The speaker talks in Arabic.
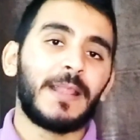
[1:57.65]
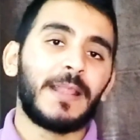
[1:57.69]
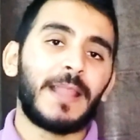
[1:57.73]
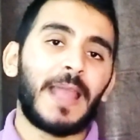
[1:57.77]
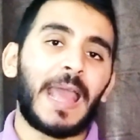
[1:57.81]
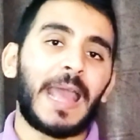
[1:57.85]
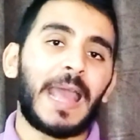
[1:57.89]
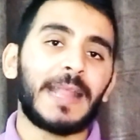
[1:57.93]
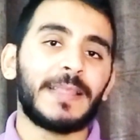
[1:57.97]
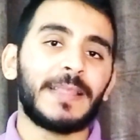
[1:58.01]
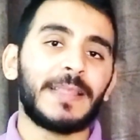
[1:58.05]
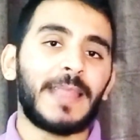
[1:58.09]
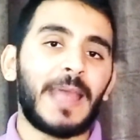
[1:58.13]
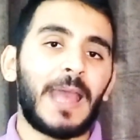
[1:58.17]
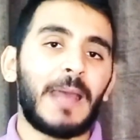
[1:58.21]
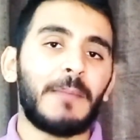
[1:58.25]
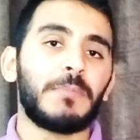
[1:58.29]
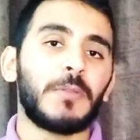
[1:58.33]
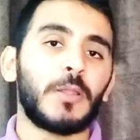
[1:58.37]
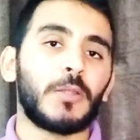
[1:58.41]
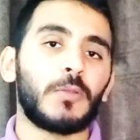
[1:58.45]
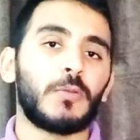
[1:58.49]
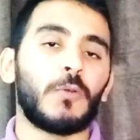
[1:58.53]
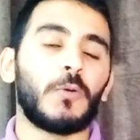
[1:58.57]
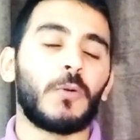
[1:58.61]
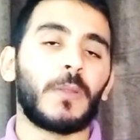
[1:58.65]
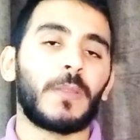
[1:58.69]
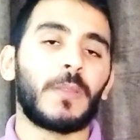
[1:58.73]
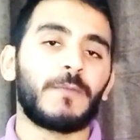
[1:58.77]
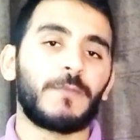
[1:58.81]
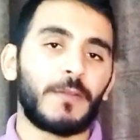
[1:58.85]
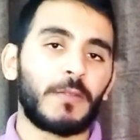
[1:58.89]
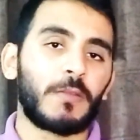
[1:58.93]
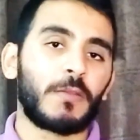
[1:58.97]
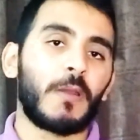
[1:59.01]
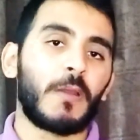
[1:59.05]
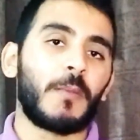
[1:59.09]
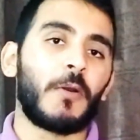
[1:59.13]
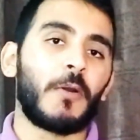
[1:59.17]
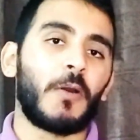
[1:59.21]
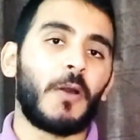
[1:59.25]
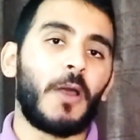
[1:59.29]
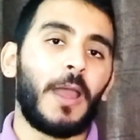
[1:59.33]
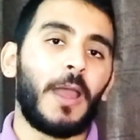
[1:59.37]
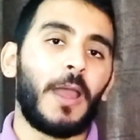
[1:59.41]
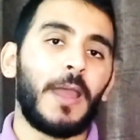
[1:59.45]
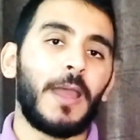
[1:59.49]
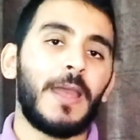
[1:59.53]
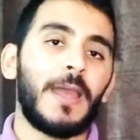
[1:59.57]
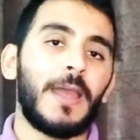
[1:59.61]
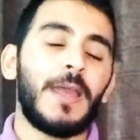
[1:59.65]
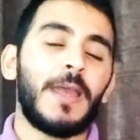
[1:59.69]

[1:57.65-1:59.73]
لحد قبل الظهر في الصباح